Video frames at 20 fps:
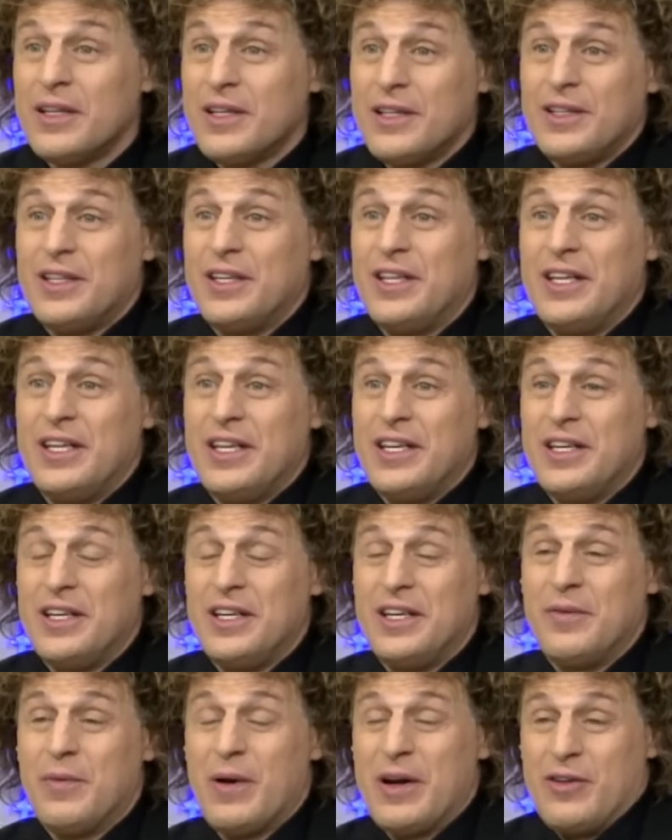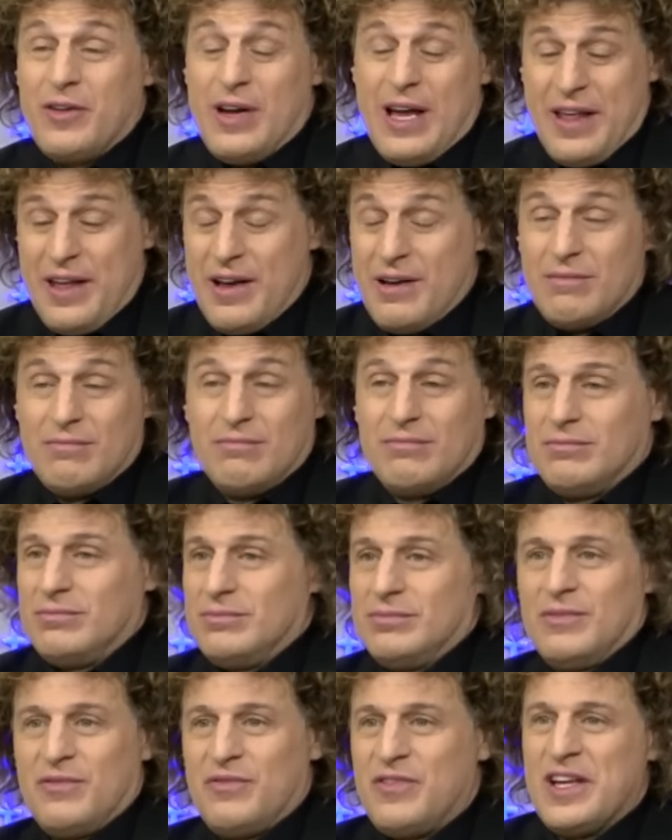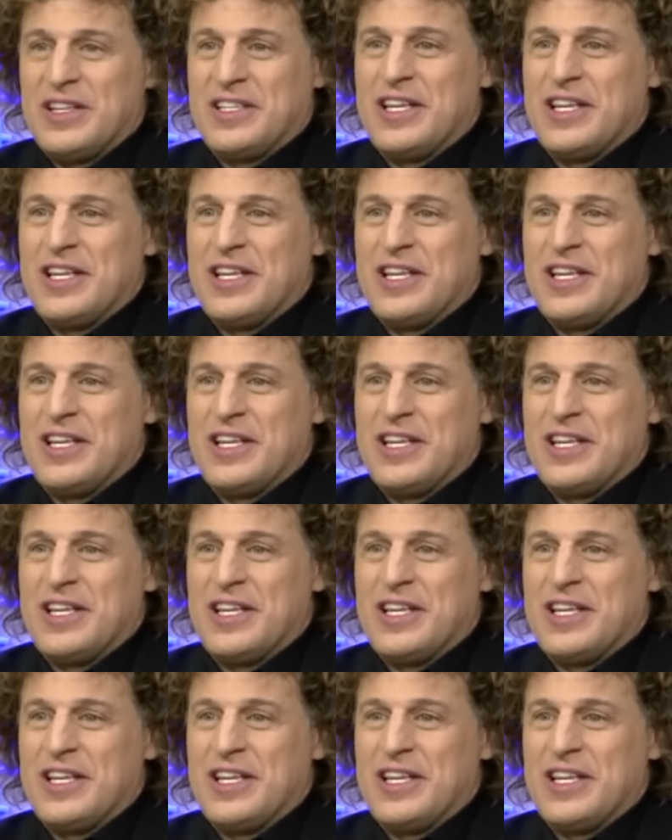y bueno, nada, fui